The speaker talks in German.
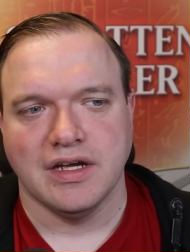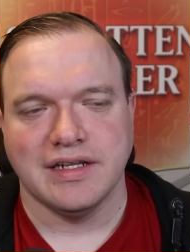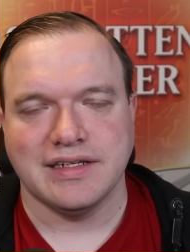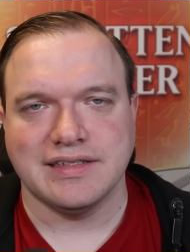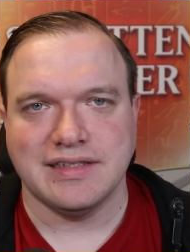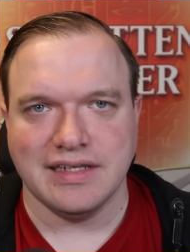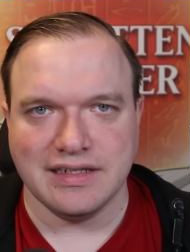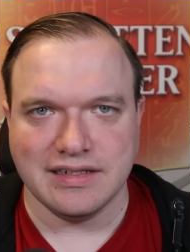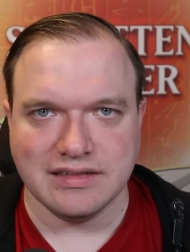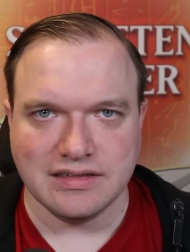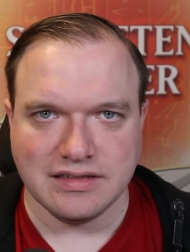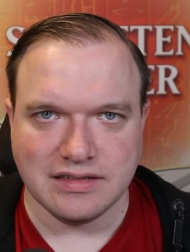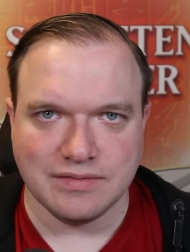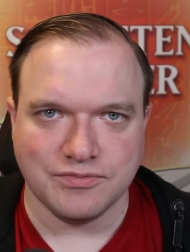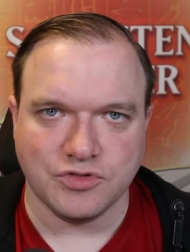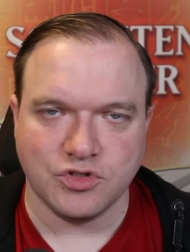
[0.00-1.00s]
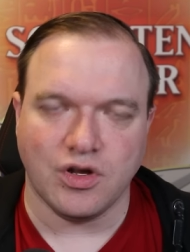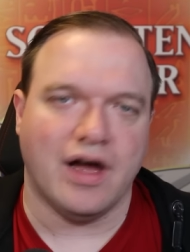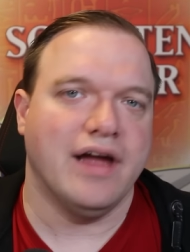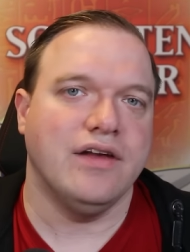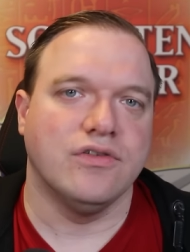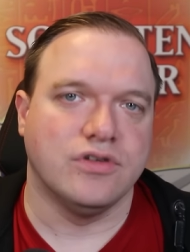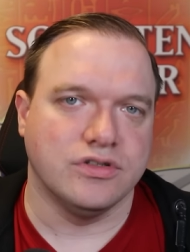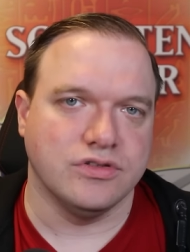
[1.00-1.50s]
Das Ding ist, ähm, zur
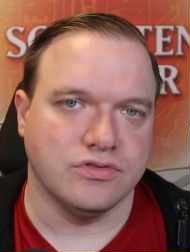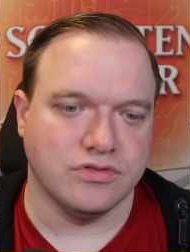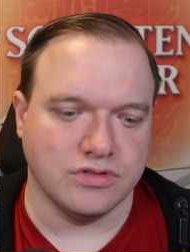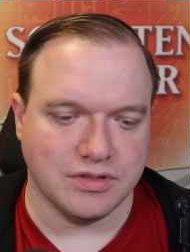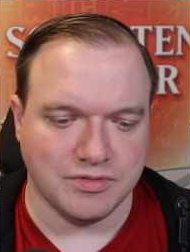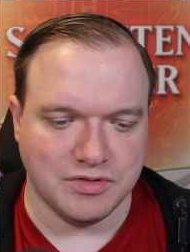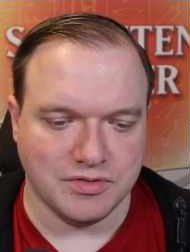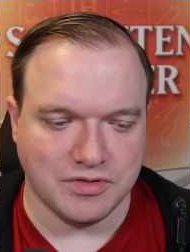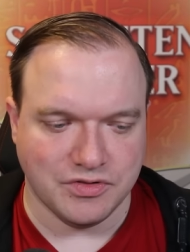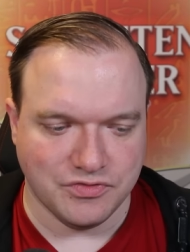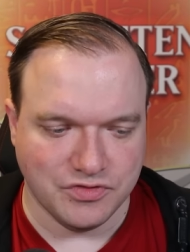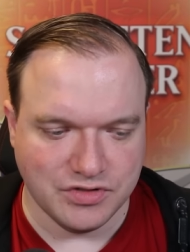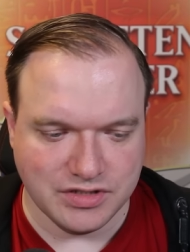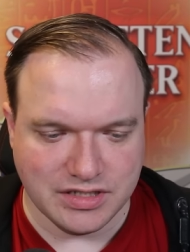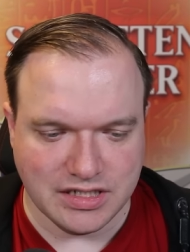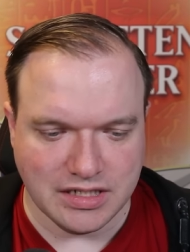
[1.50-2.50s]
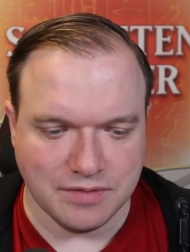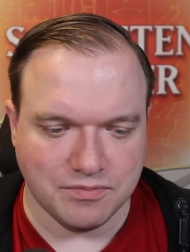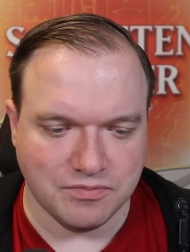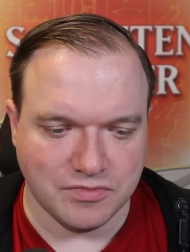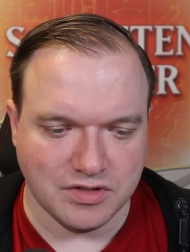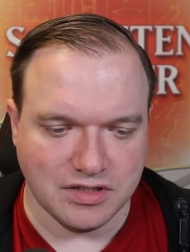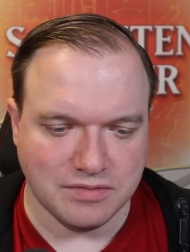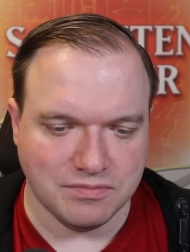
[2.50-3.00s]
Einordnung, damit ihr das wisst,
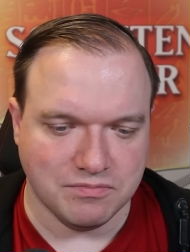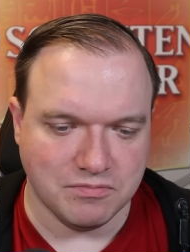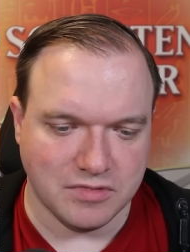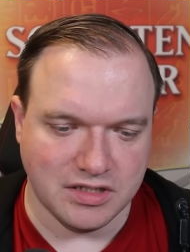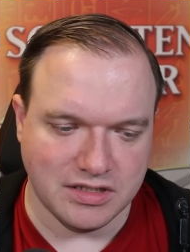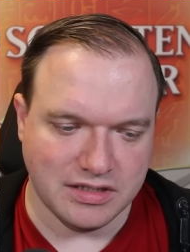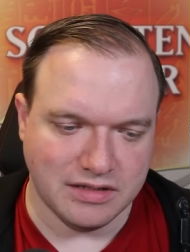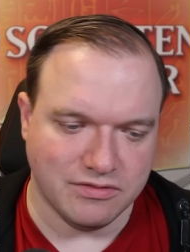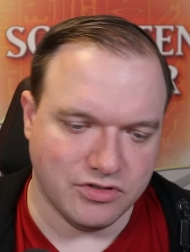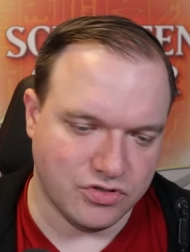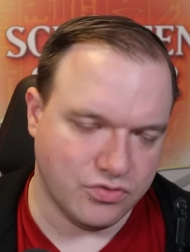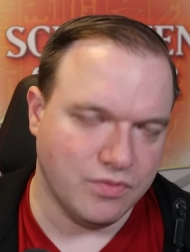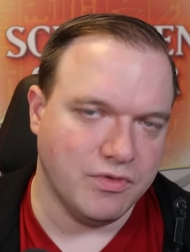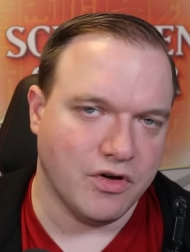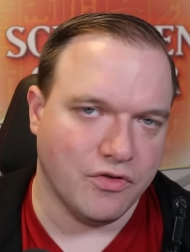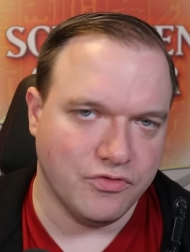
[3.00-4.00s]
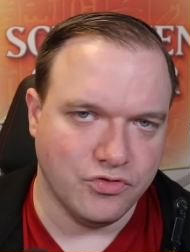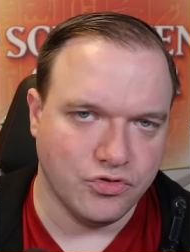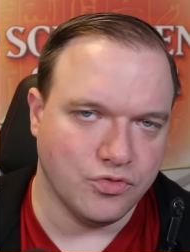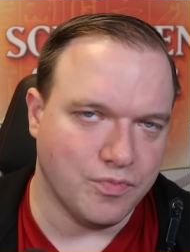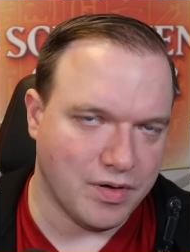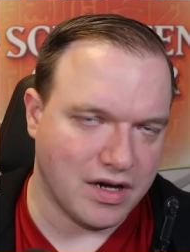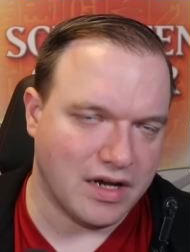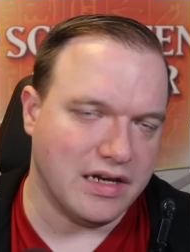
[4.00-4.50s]
ähm, ich streame auf
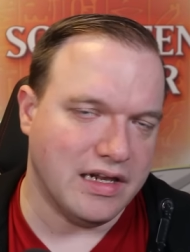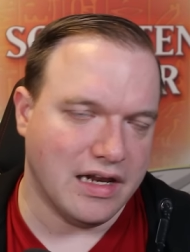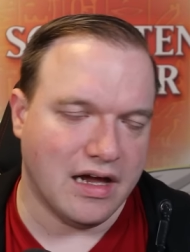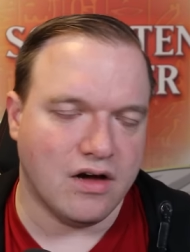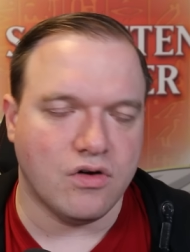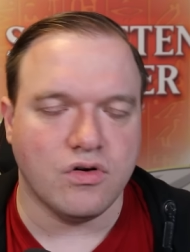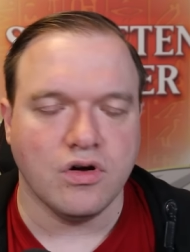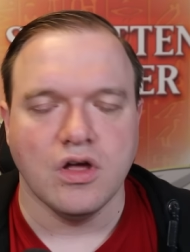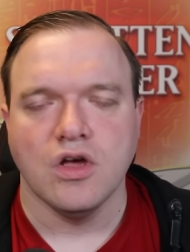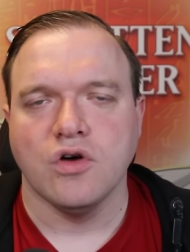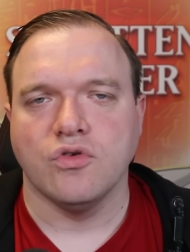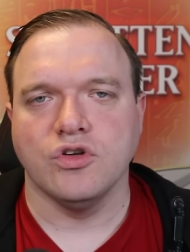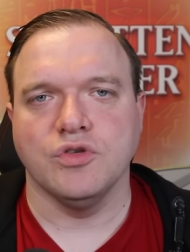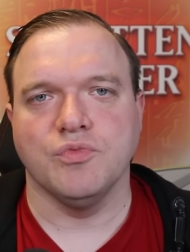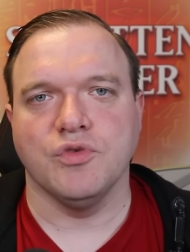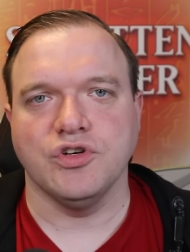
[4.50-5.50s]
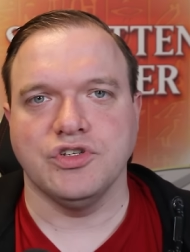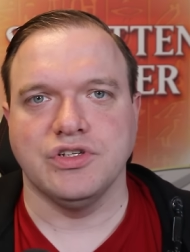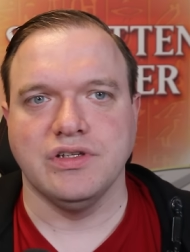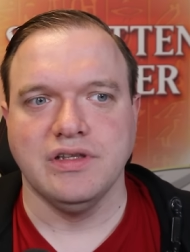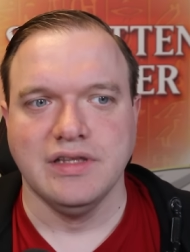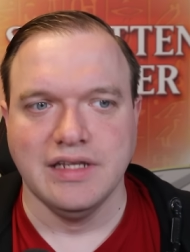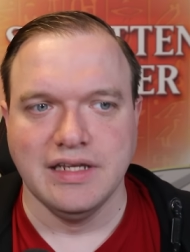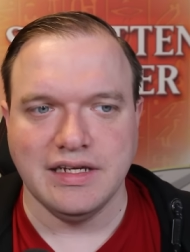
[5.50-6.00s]
YouTube parallel auch und ich möchte
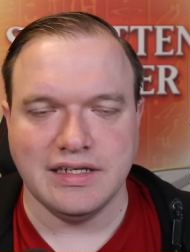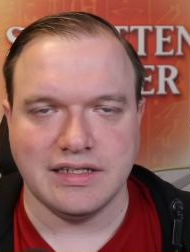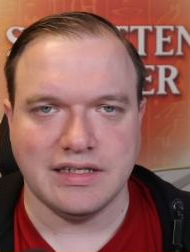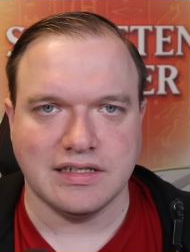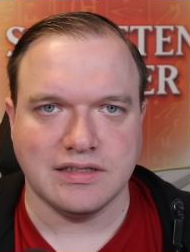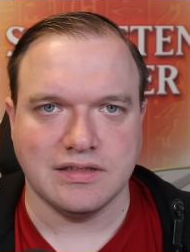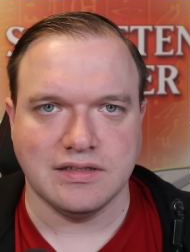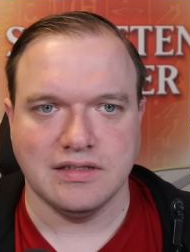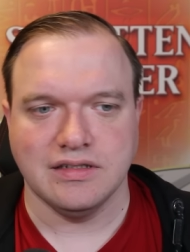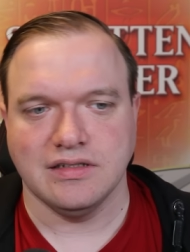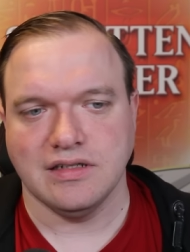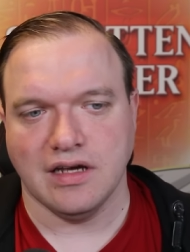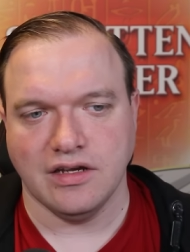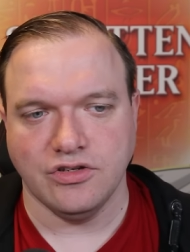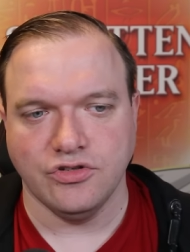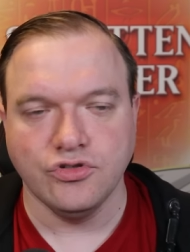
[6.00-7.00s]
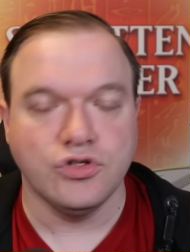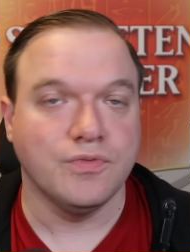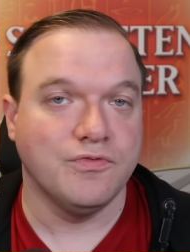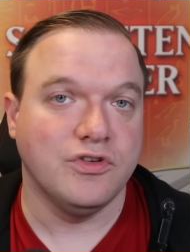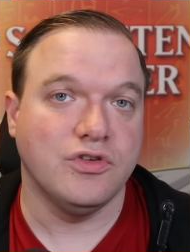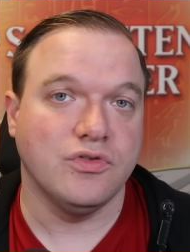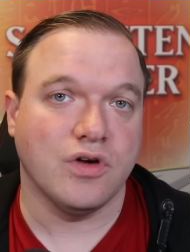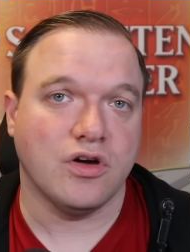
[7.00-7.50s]
nicht, dass ich ein
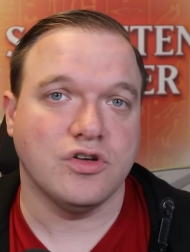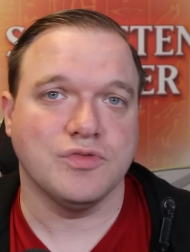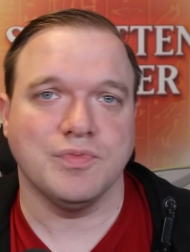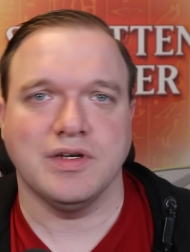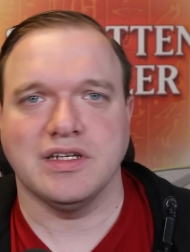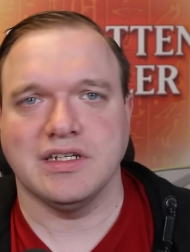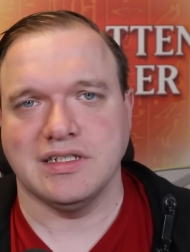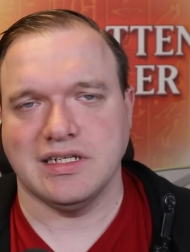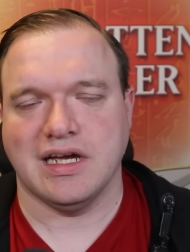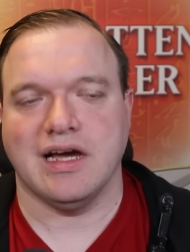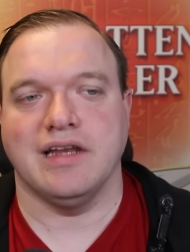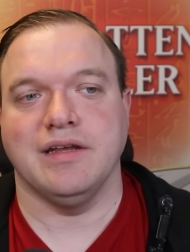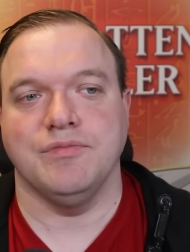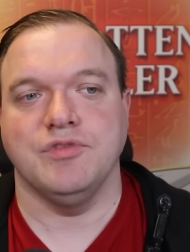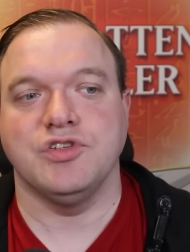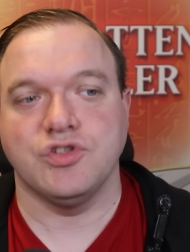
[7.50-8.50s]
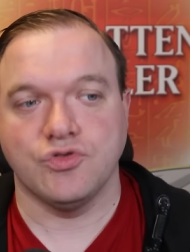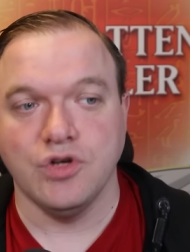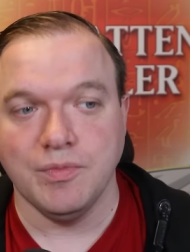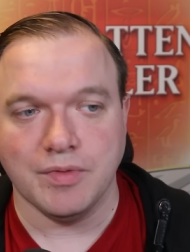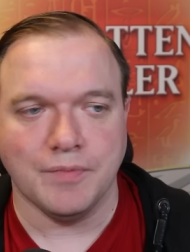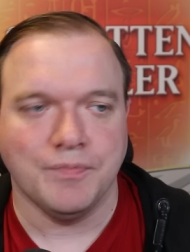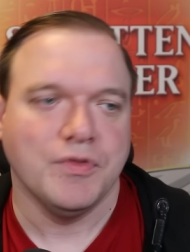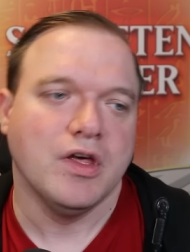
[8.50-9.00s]
YouTube-Video rausbringe, den Tag, an dem ich
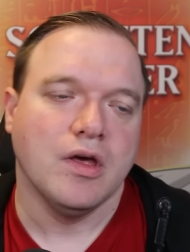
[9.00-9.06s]
streame.